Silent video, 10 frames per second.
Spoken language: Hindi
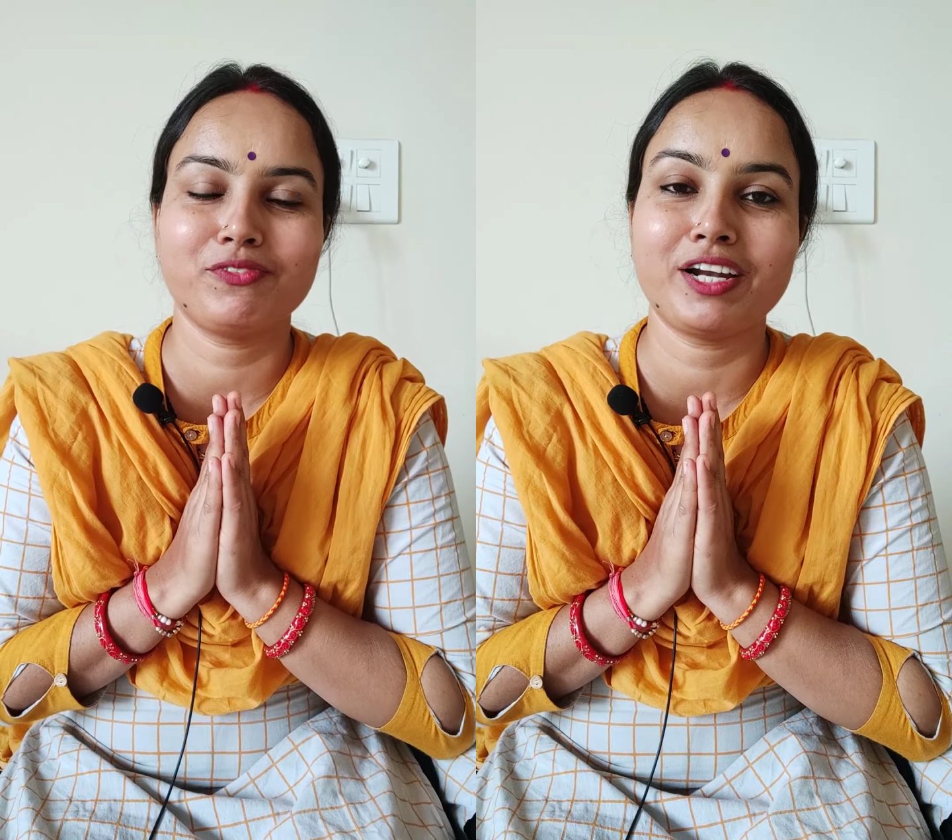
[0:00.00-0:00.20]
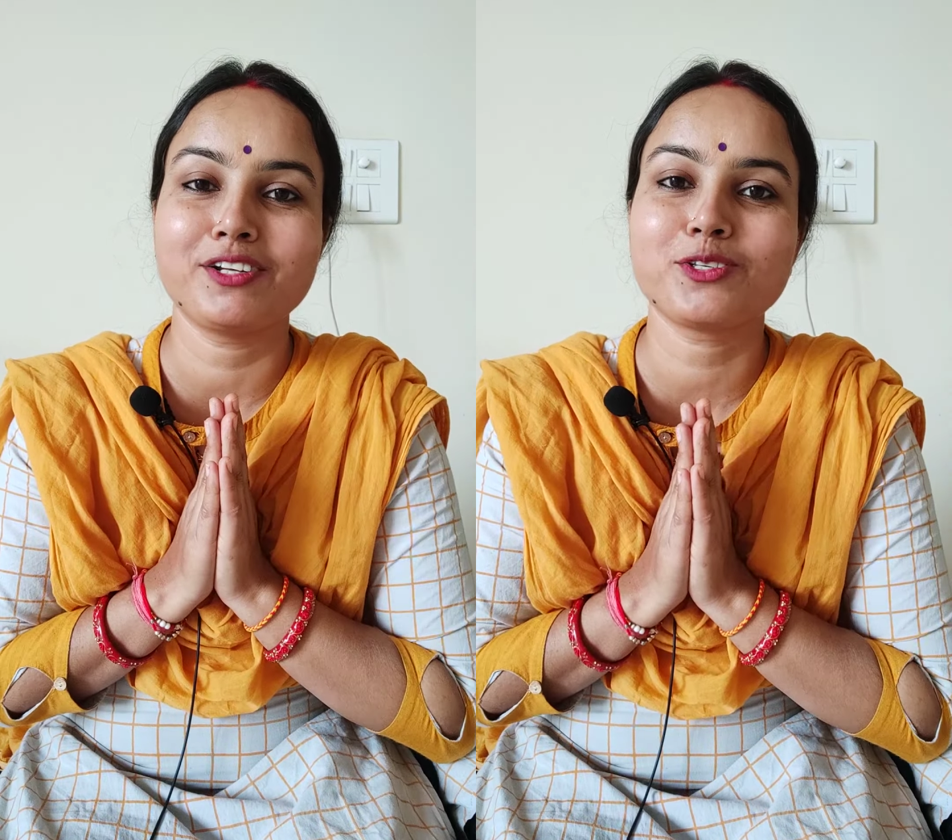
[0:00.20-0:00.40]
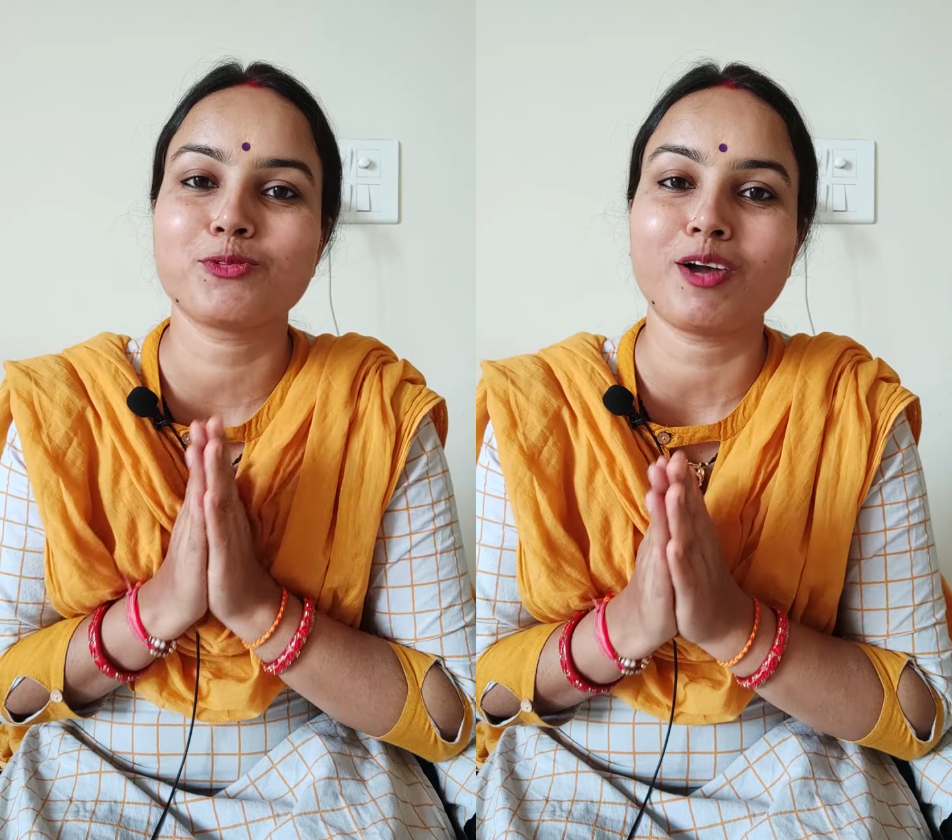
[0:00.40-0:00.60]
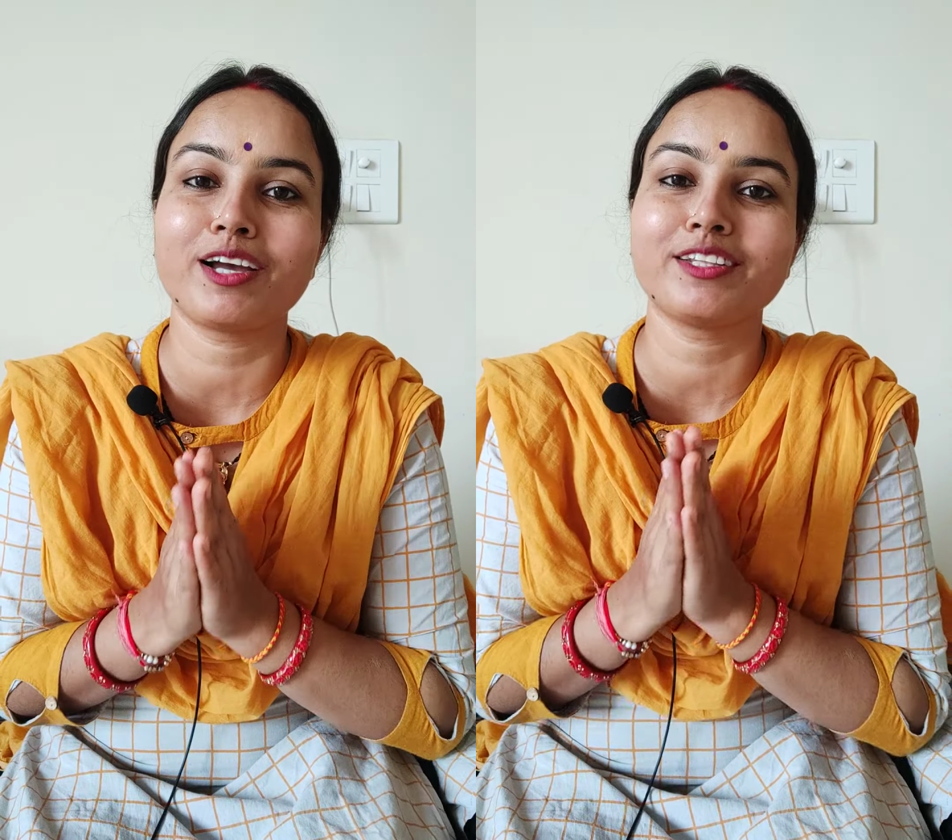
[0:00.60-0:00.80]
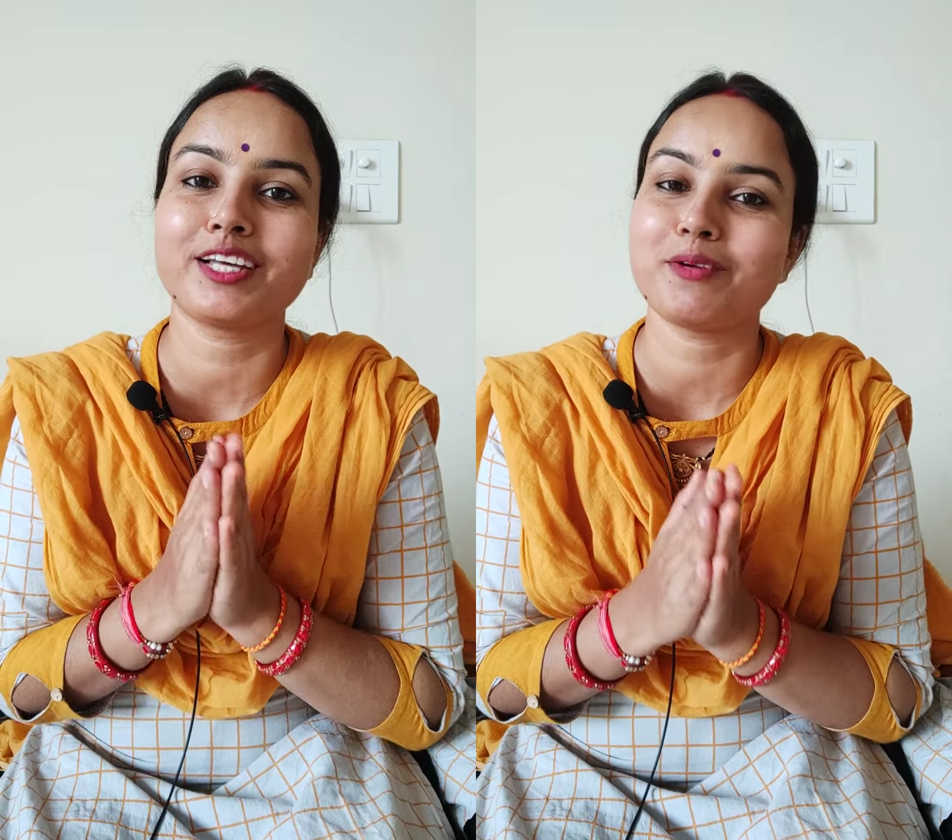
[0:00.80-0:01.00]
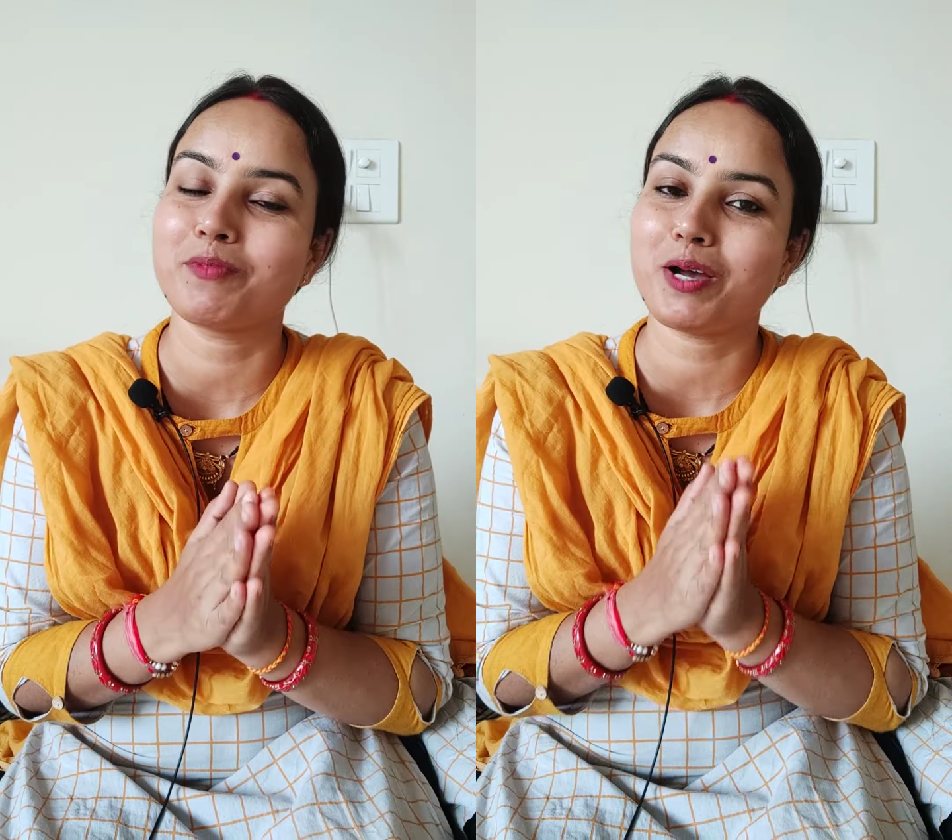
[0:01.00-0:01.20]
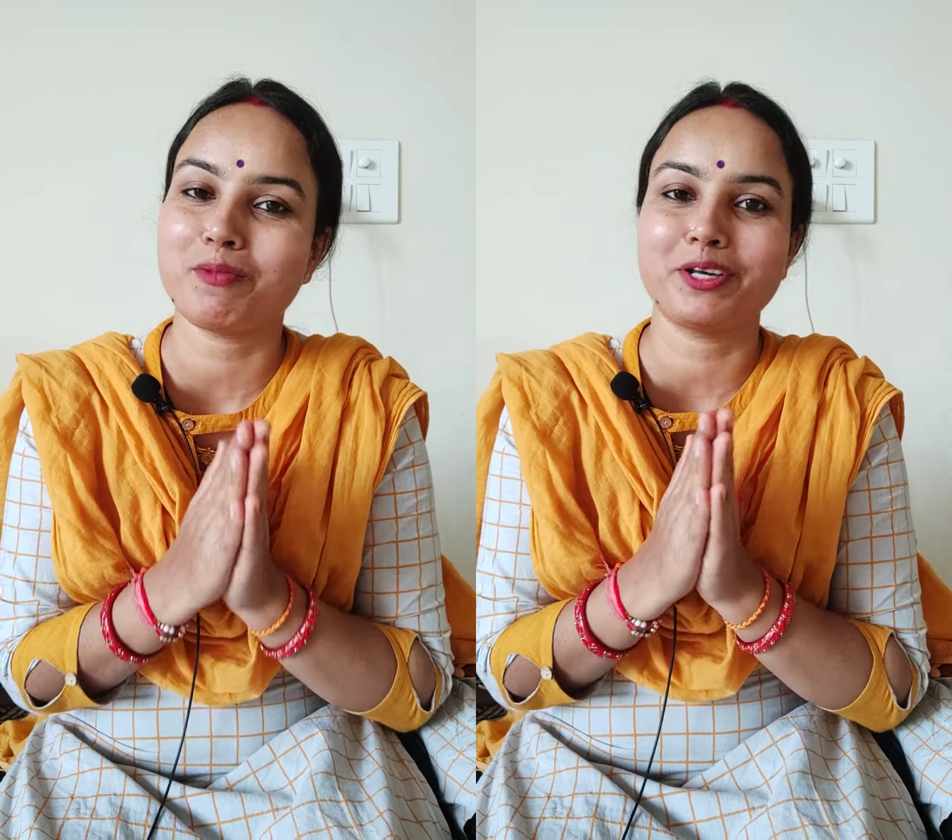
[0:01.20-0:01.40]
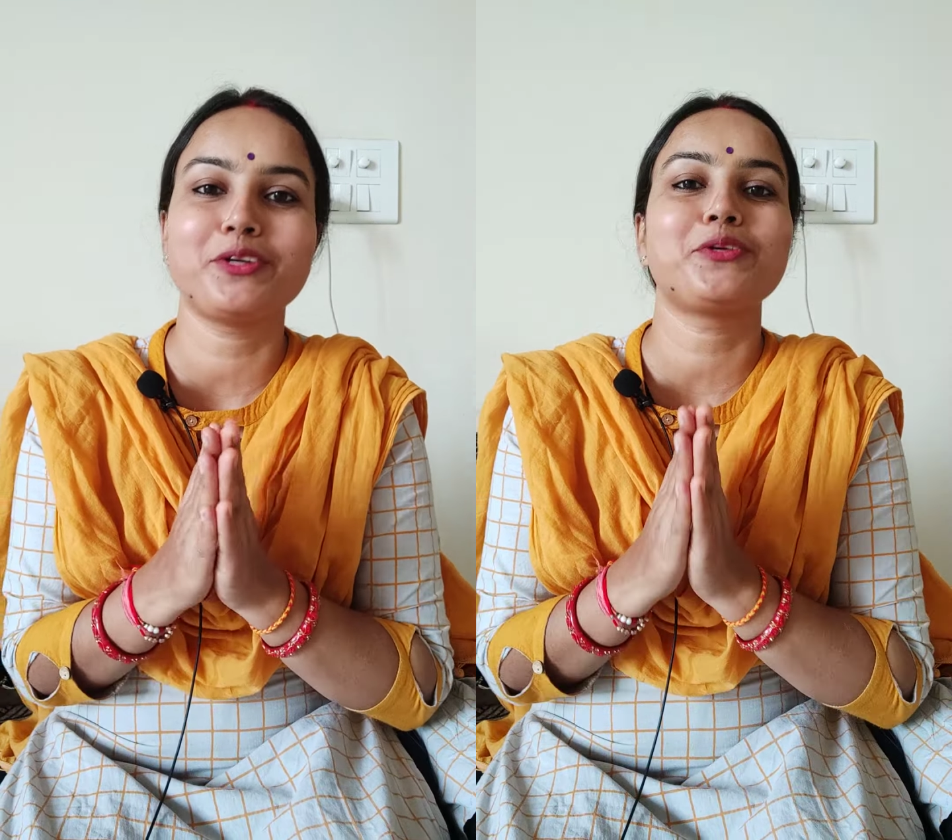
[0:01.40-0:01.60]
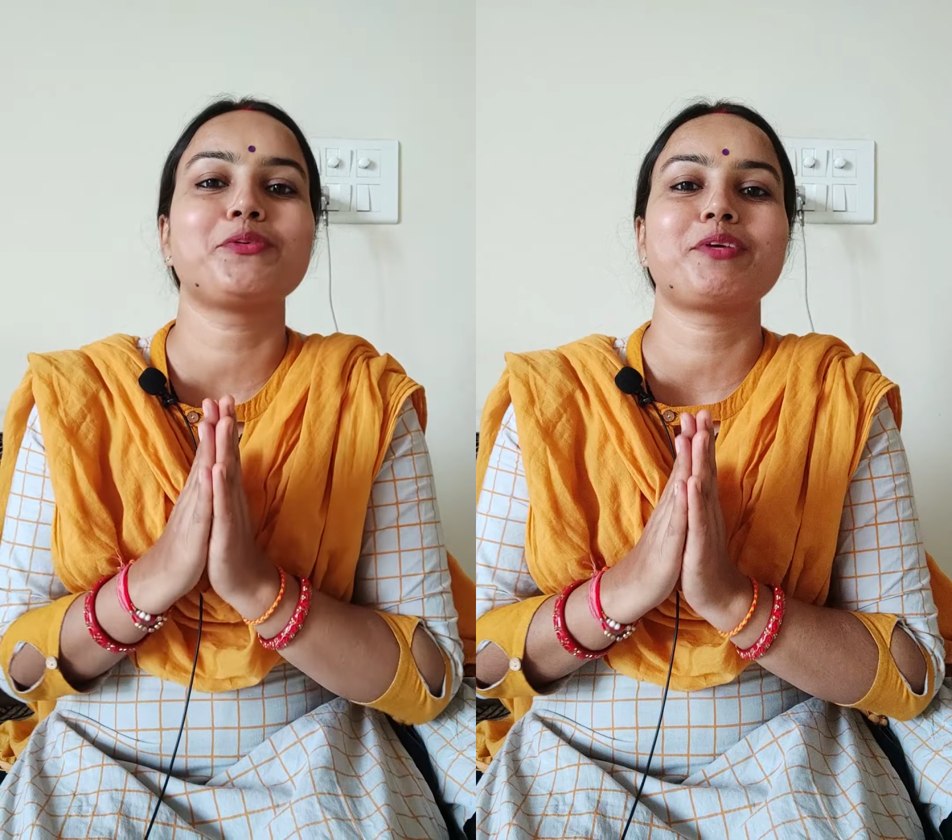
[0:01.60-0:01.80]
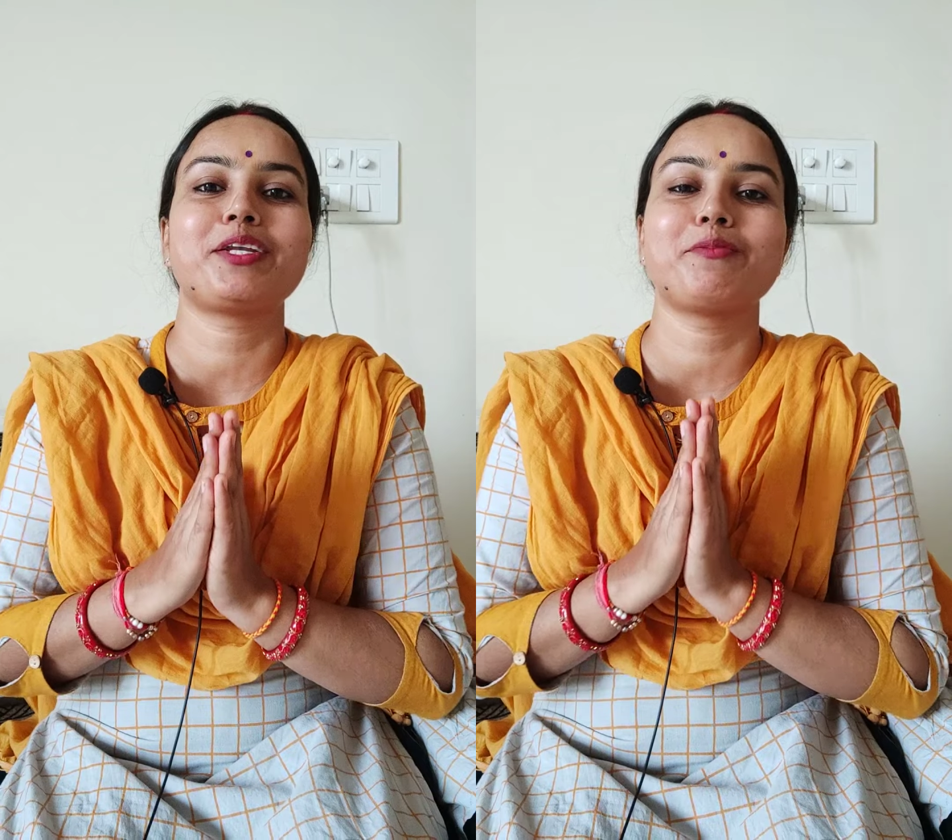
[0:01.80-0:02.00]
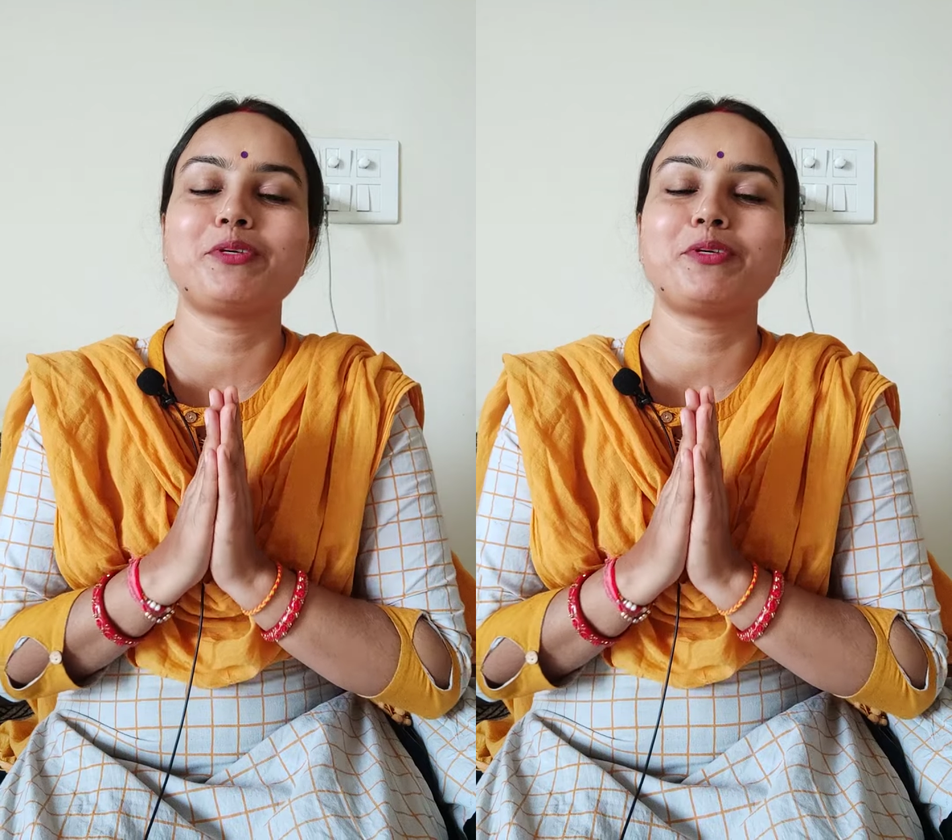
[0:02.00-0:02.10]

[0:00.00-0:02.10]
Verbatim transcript: फ्रेंड्स स्वागत है आपका हमारे यूट्यूब चैनल